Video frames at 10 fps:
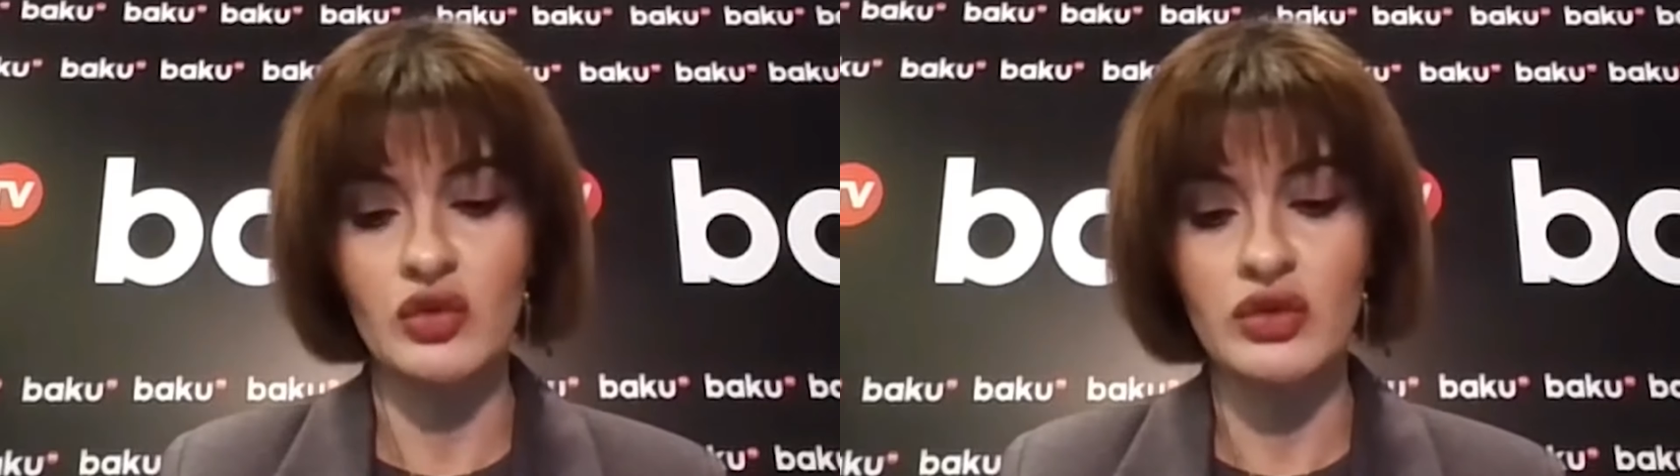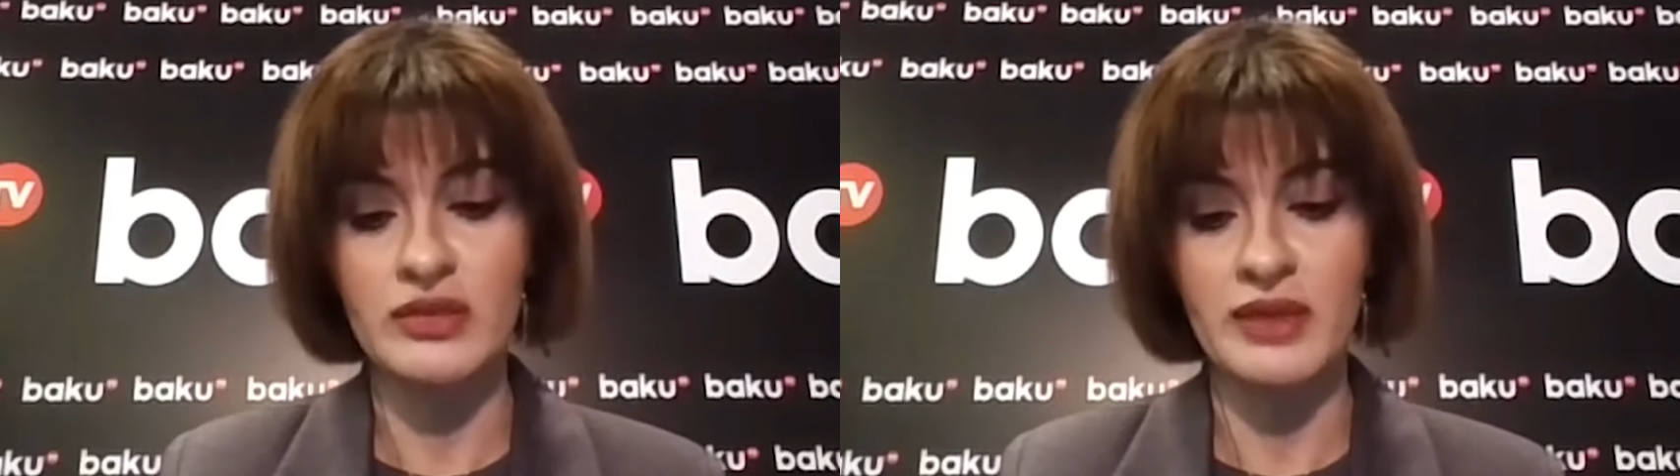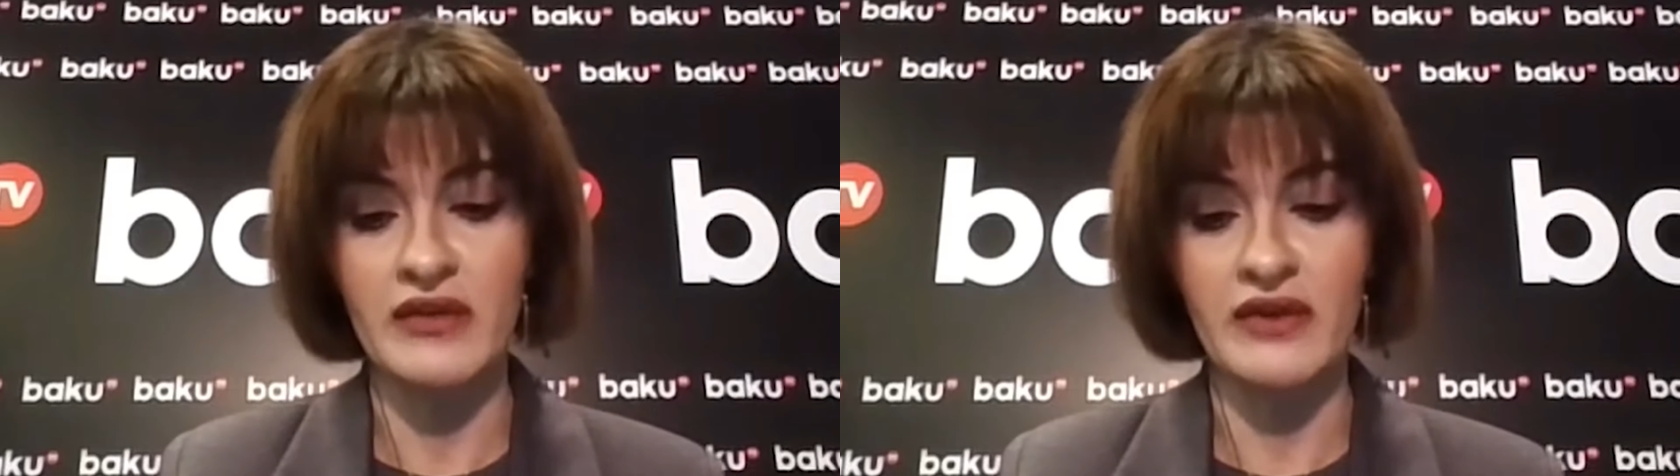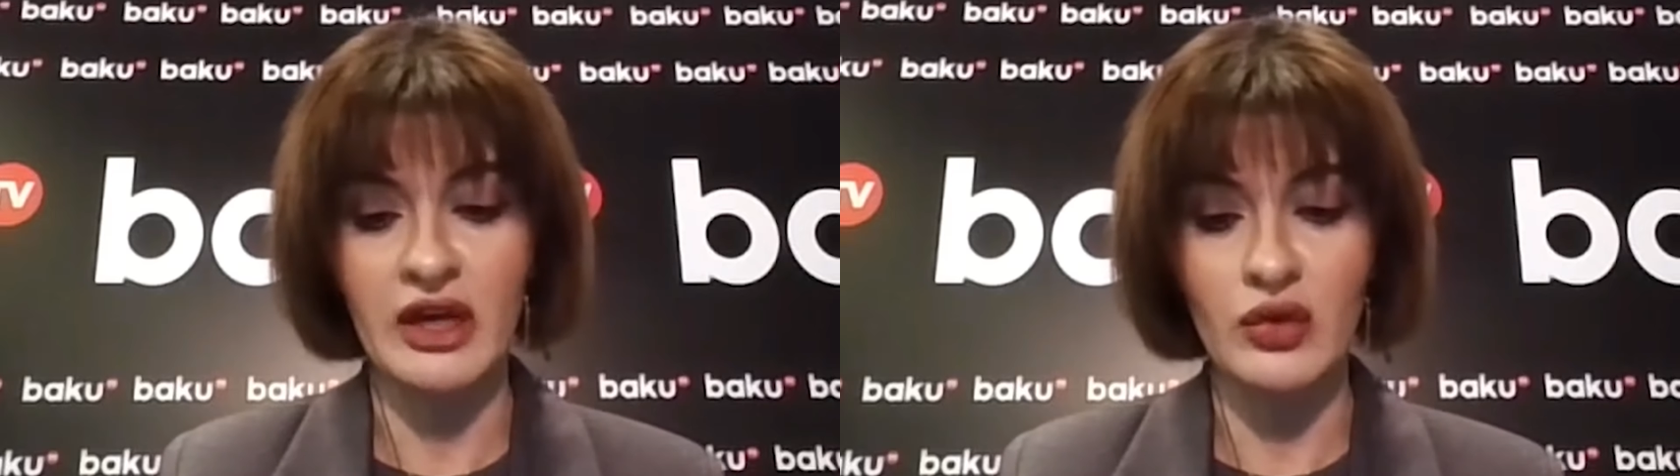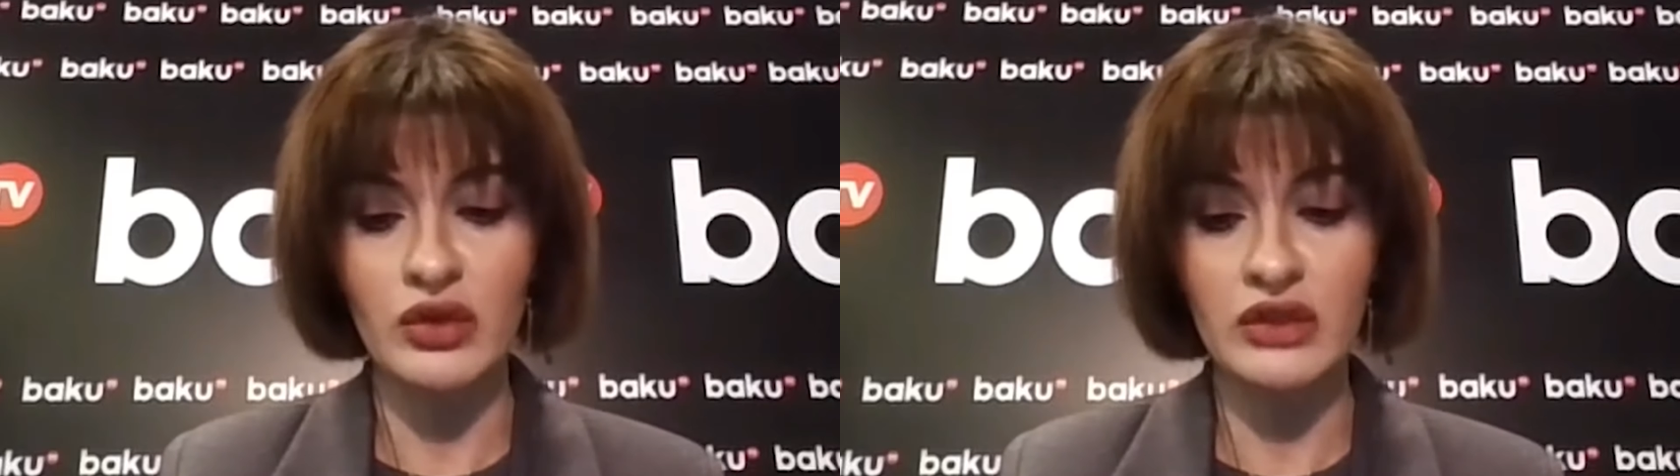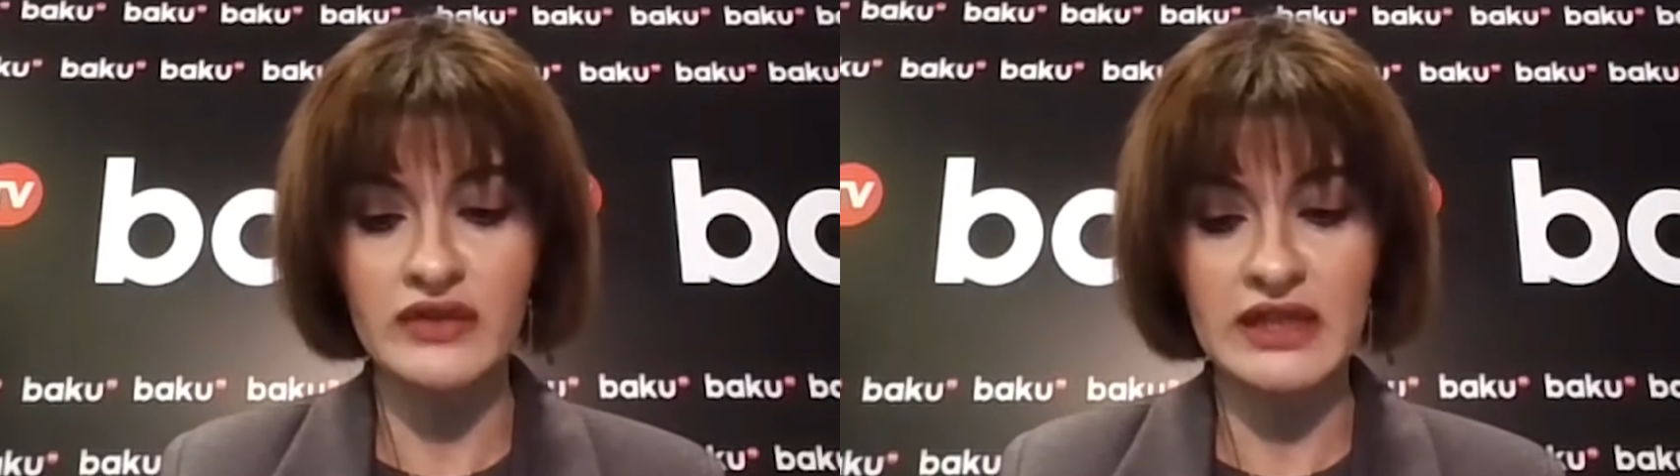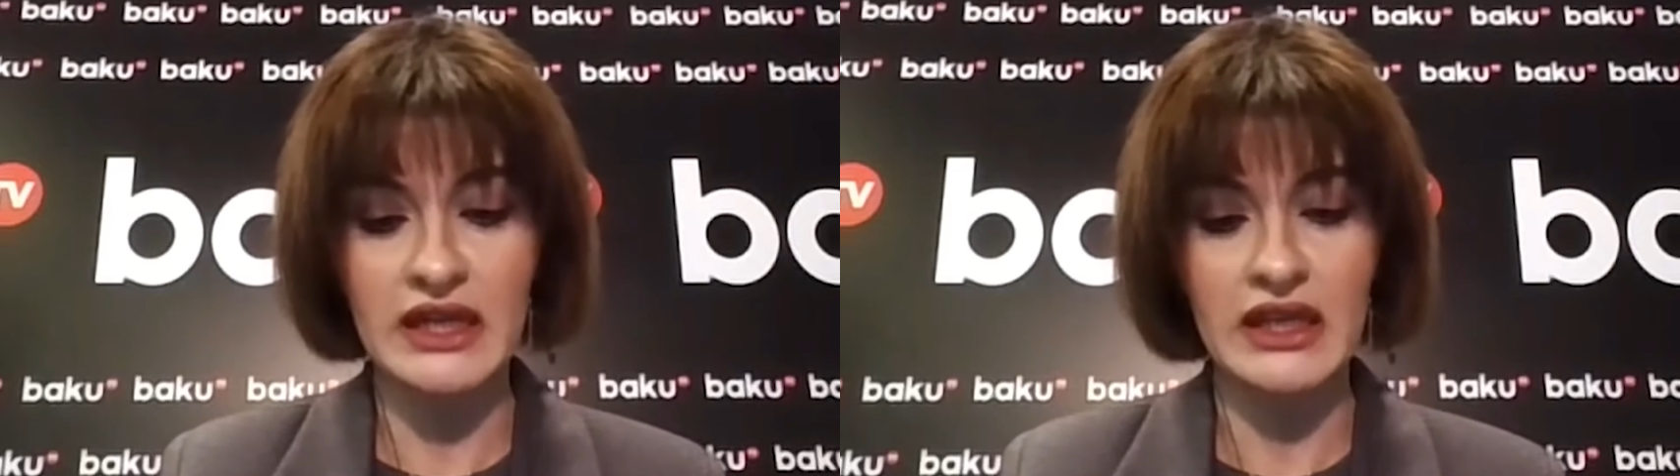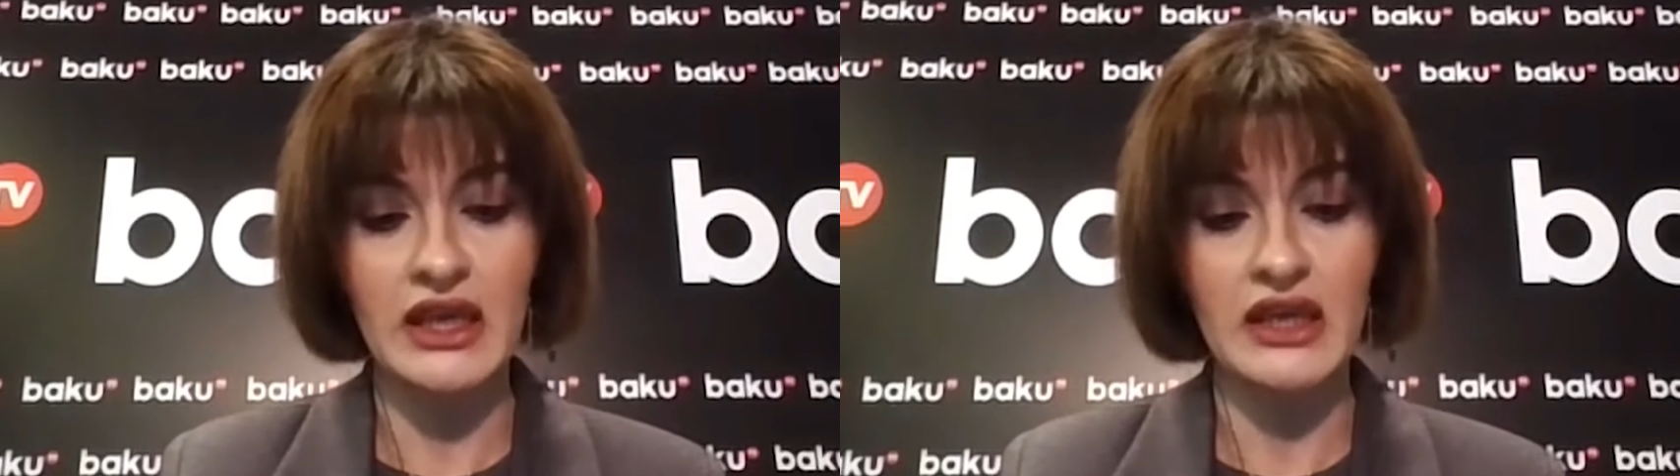госпереворот в
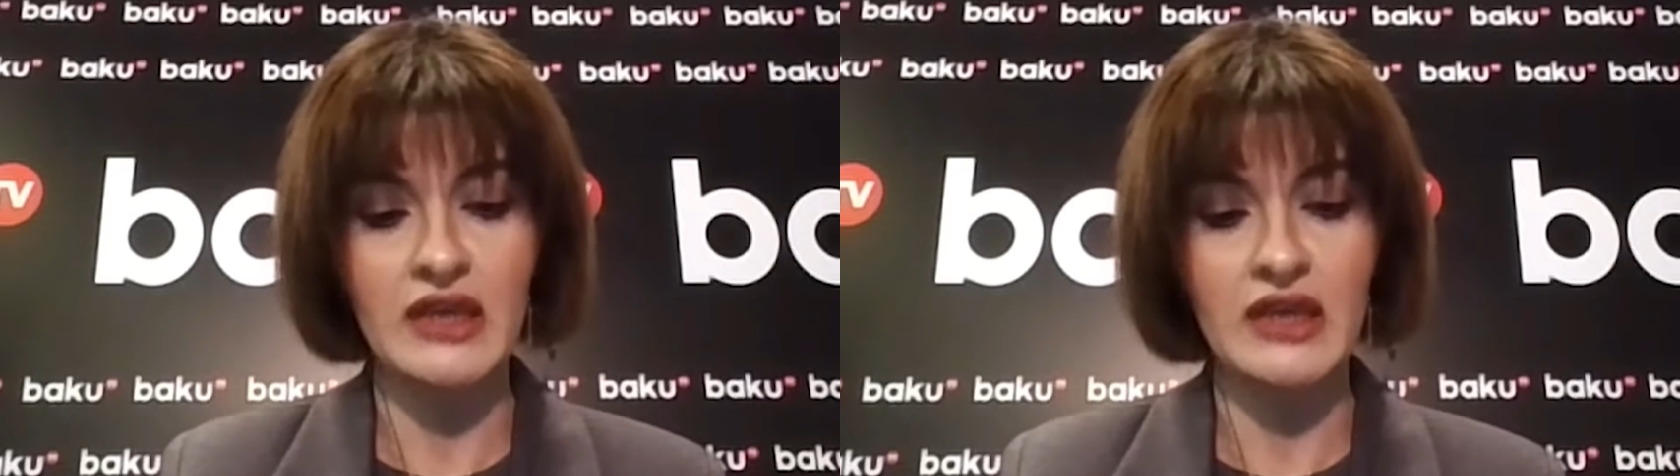стране,